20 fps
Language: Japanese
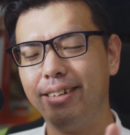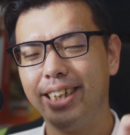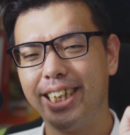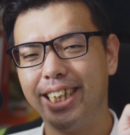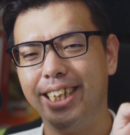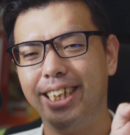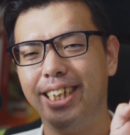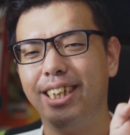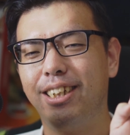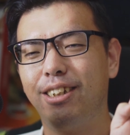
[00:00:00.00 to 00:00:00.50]

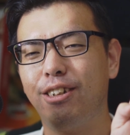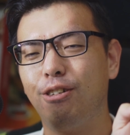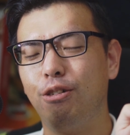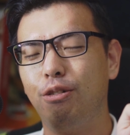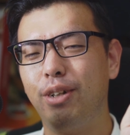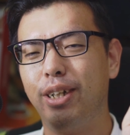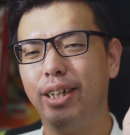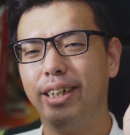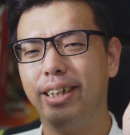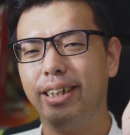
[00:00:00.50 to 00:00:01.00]

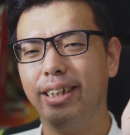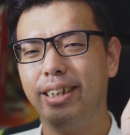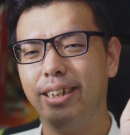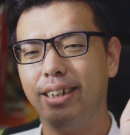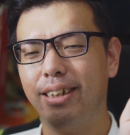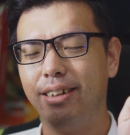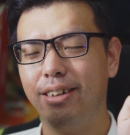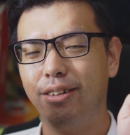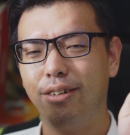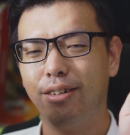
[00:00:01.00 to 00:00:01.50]
ローニー
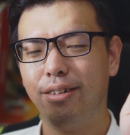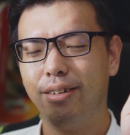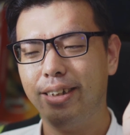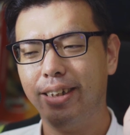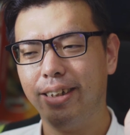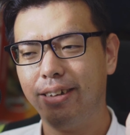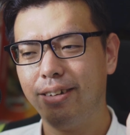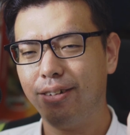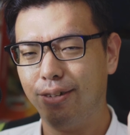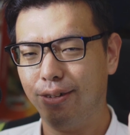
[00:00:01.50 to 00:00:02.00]
SC と
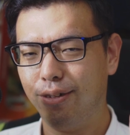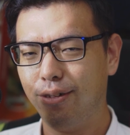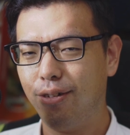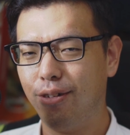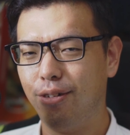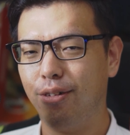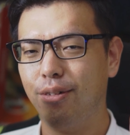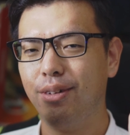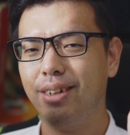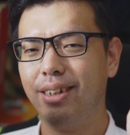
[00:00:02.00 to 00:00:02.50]

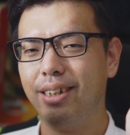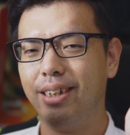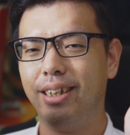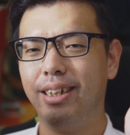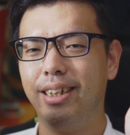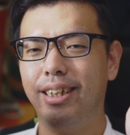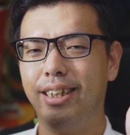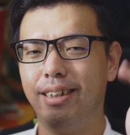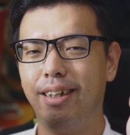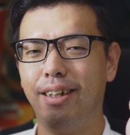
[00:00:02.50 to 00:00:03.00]

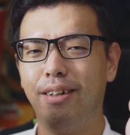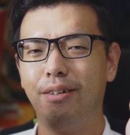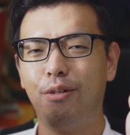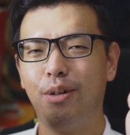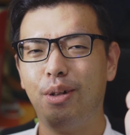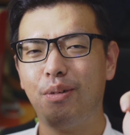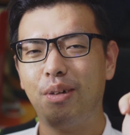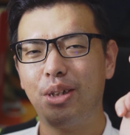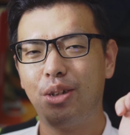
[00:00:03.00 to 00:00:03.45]
フェイユーテックの